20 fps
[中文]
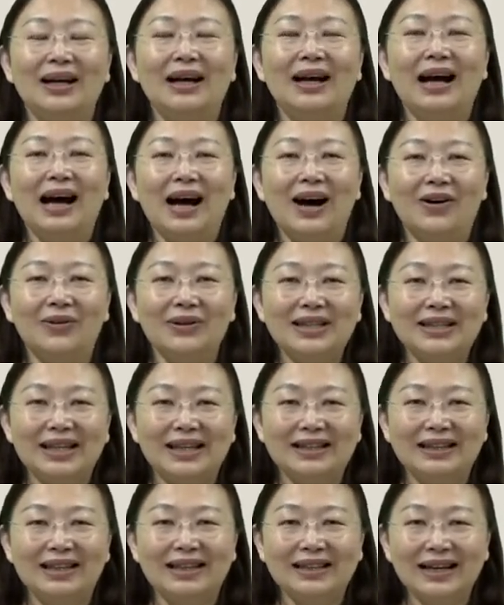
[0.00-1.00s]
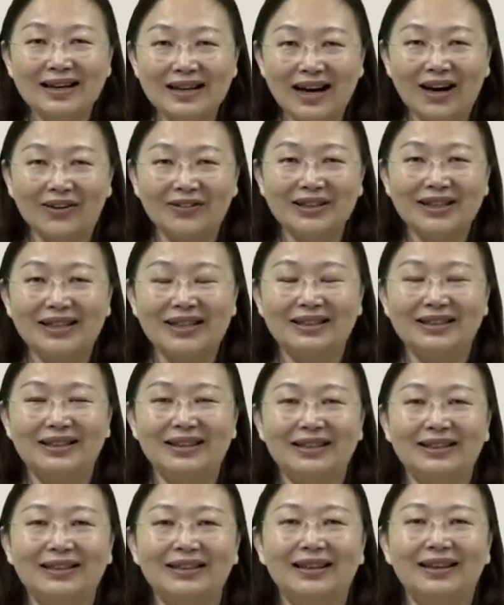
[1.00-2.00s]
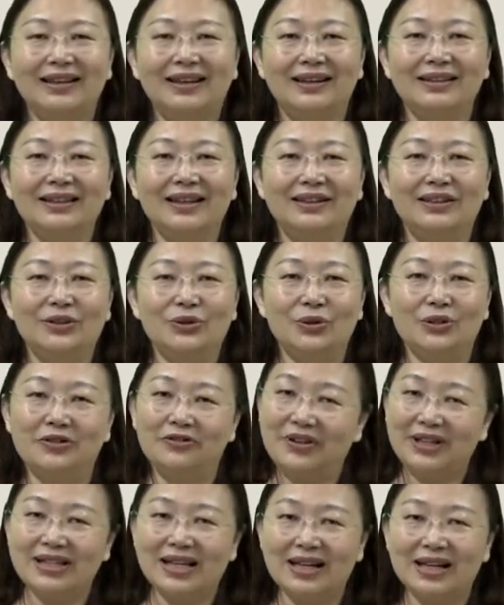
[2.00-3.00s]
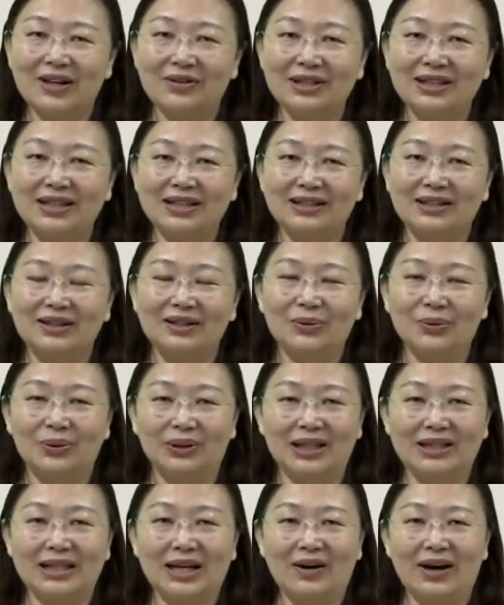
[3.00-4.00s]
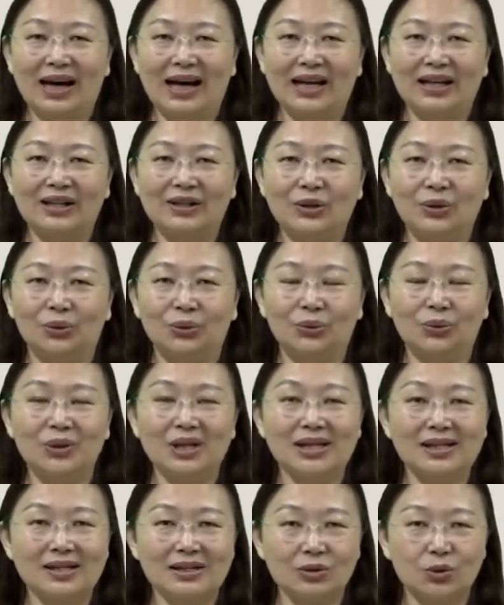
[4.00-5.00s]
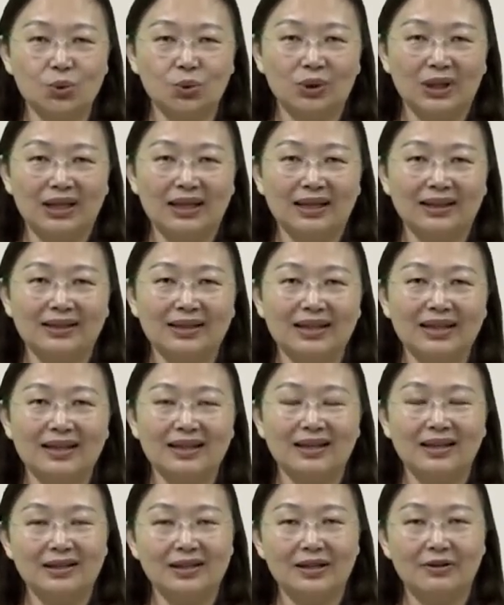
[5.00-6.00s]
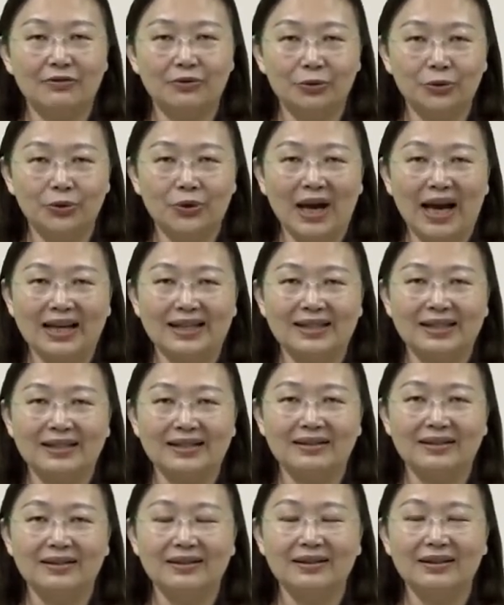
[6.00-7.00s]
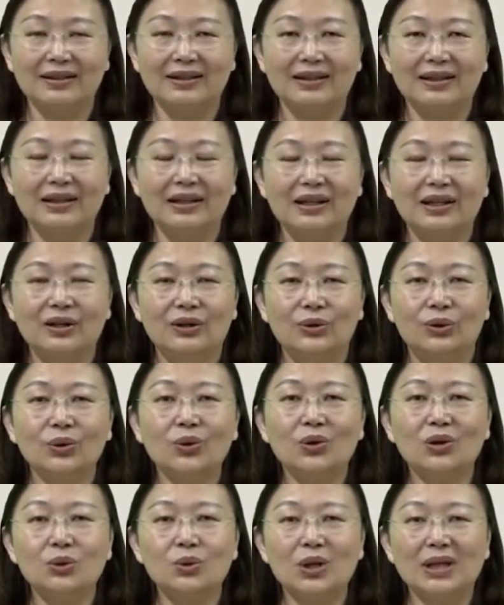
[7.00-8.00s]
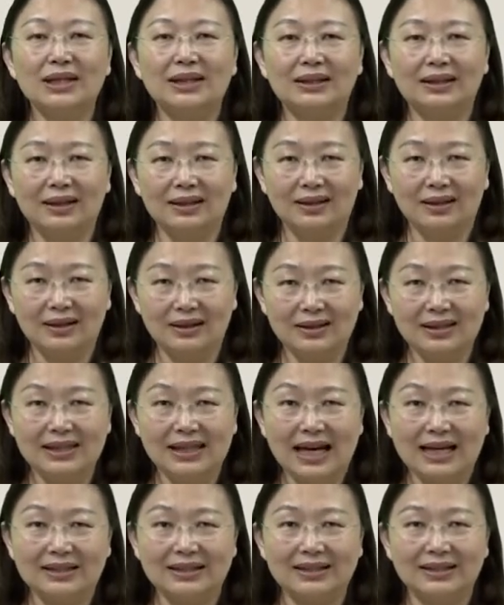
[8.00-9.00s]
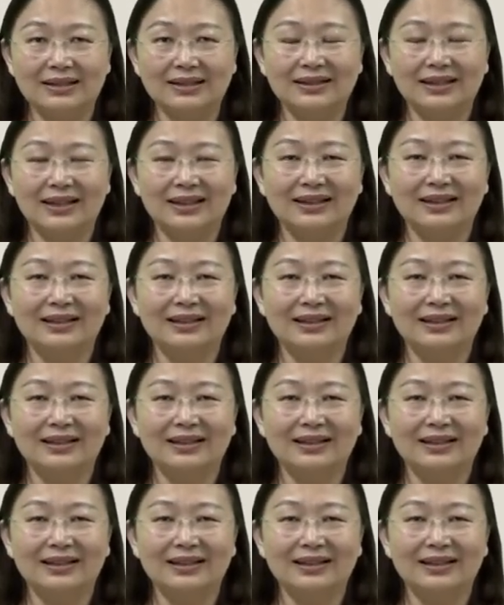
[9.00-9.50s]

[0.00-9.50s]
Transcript: 好一点的，更好一点的，很可能就是非常高兴，我的小孩有独立自主的能力，而且富于爱心。如果最等而下之的，